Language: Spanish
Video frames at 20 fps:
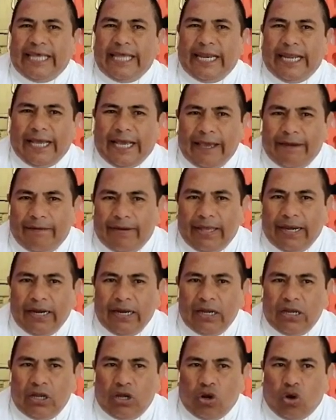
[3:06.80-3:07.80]
tiene que
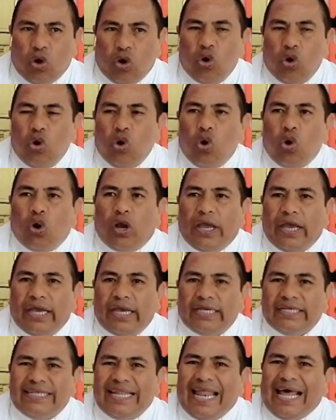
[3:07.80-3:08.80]
ver con lo
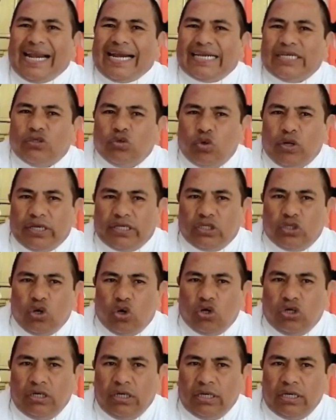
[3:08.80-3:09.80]
que es la
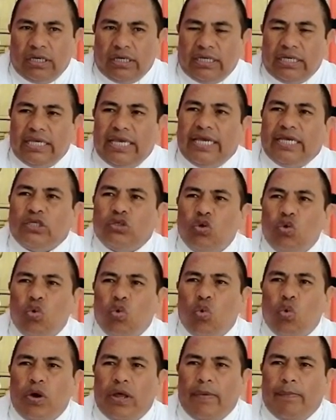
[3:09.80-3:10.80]
resurrección y es
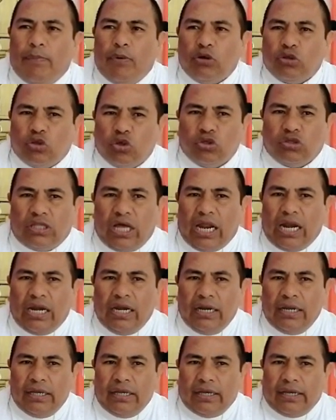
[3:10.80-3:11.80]
un cuerpo
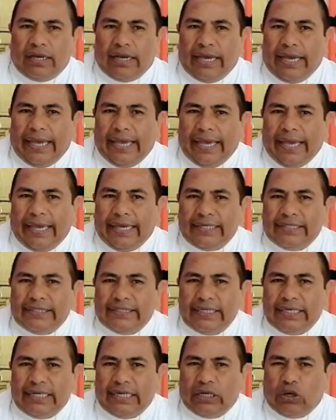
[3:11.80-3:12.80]
total que
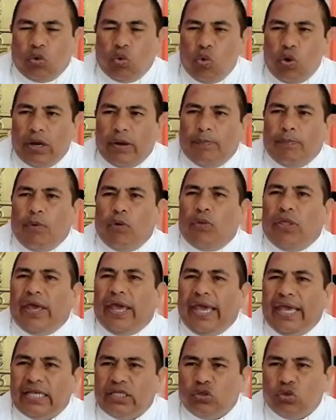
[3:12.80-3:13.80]
es el cuerpo
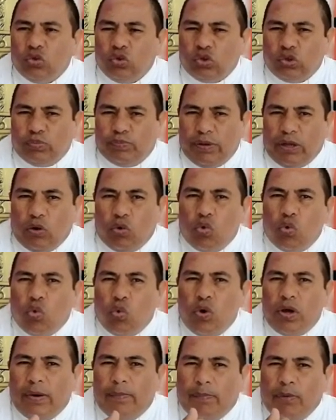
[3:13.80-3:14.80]
de Jesús, pero un
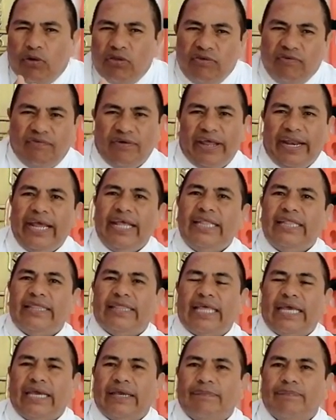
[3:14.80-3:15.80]
cuerpo
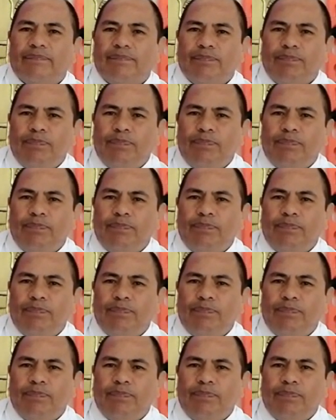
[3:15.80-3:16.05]
diferente.